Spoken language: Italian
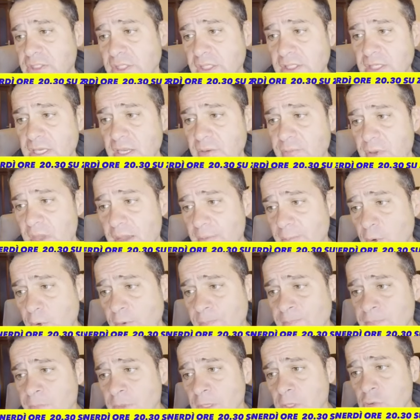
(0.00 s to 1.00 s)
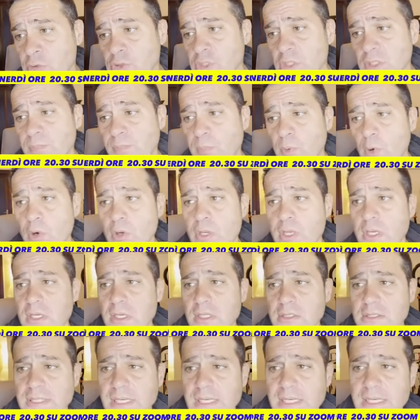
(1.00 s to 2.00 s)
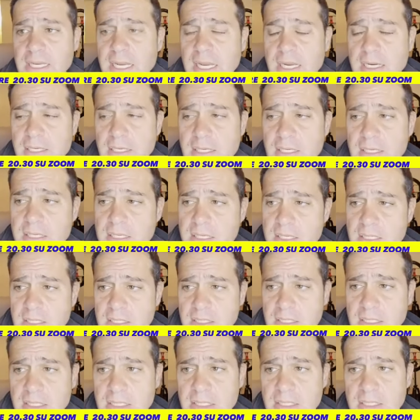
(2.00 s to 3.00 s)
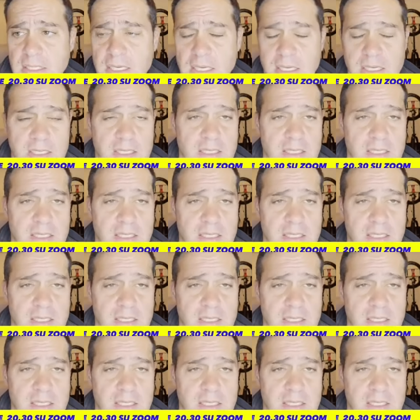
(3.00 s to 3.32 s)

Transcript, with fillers: chat che abbiamo, così puoi scaricare il